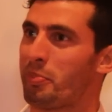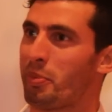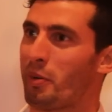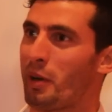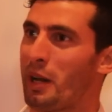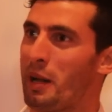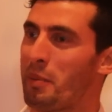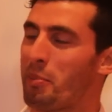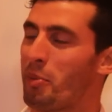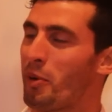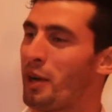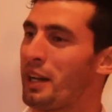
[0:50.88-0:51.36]

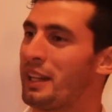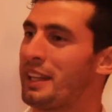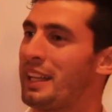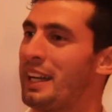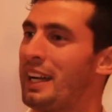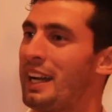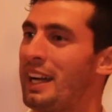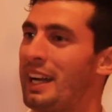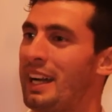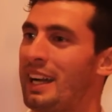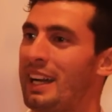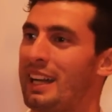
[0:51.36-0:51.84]
por la
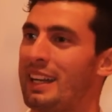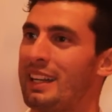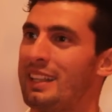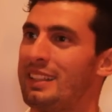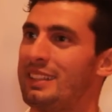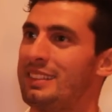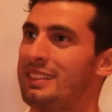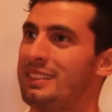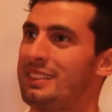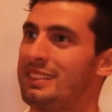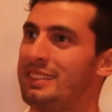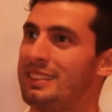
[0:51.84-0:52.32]
puerta
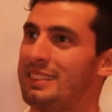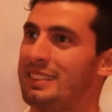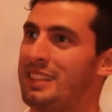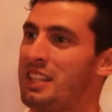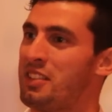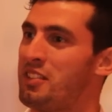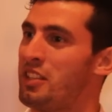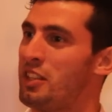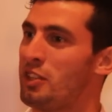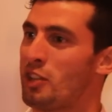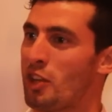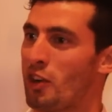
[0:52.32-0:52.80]
de
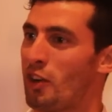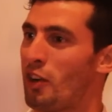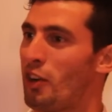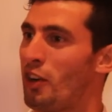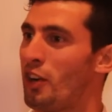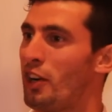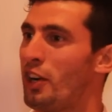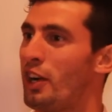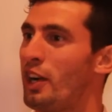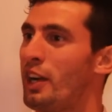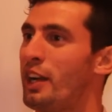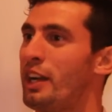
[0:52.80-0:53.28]

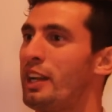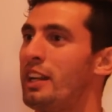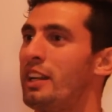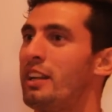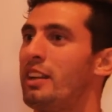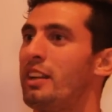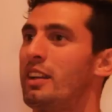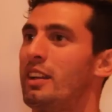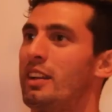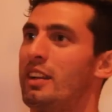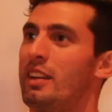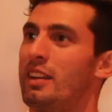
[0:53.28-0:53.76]
Citroën
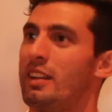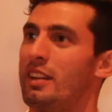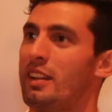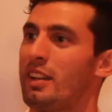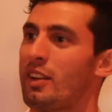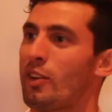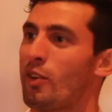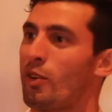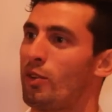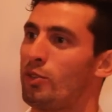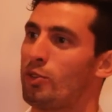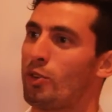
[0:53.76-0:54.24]

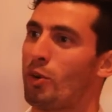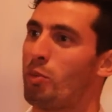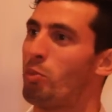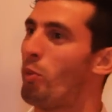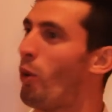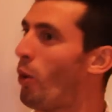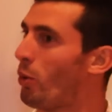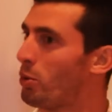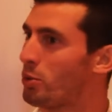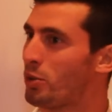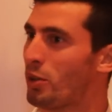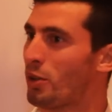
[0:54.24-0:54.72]
con dos
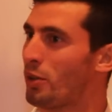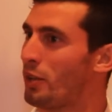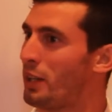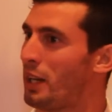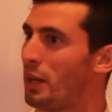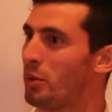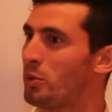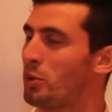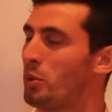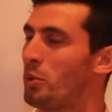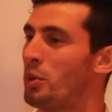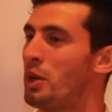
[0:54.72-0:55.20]
monstruos
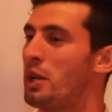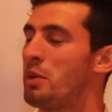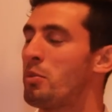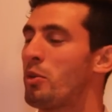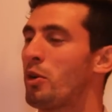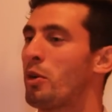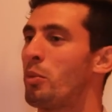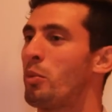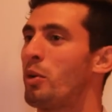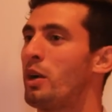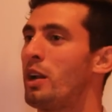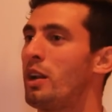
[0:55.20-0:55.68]
del
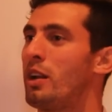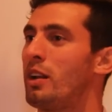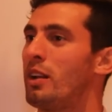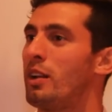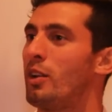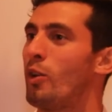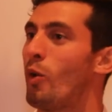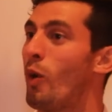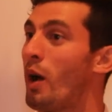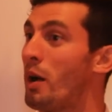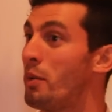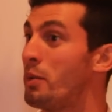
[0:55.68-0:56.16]
automovilismo como es
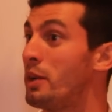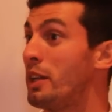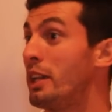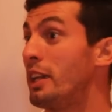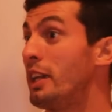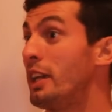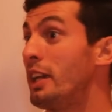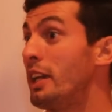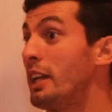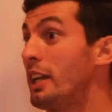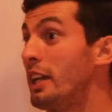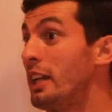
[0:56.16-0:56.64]
Loeb
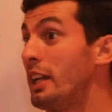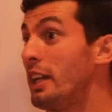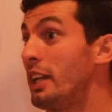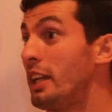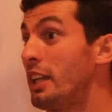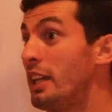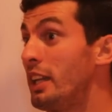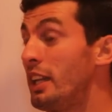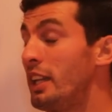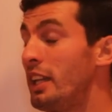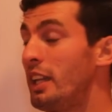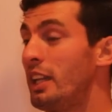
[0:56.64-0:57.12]

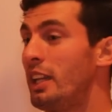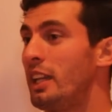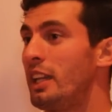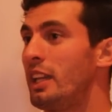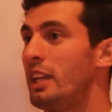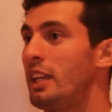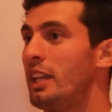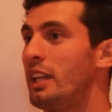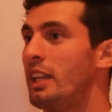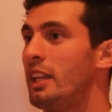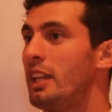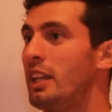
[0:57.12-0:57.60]

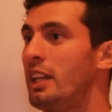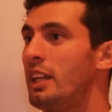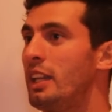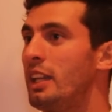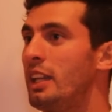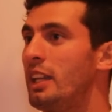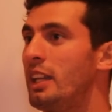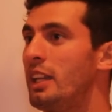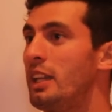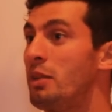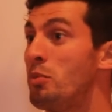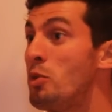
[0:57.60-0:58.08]

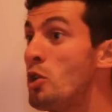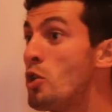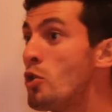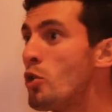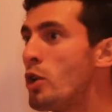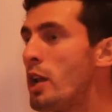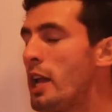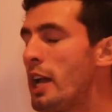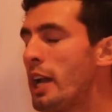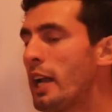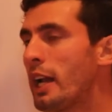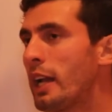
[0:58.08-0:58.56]
y,
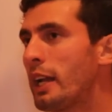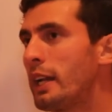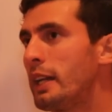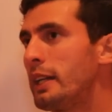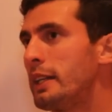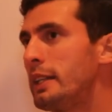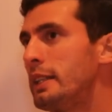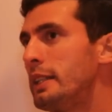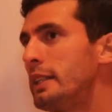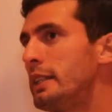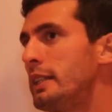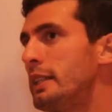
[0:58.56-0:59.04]
Müller,
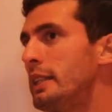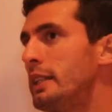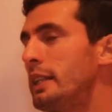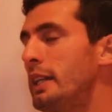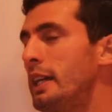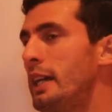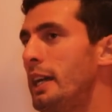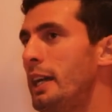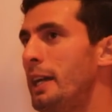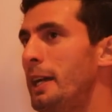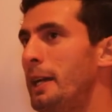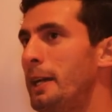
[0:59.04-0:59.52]

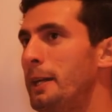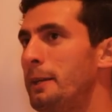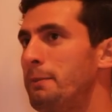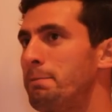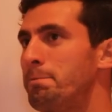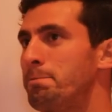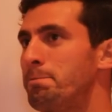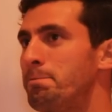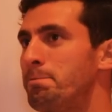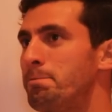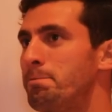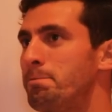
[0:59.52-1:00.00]
eh,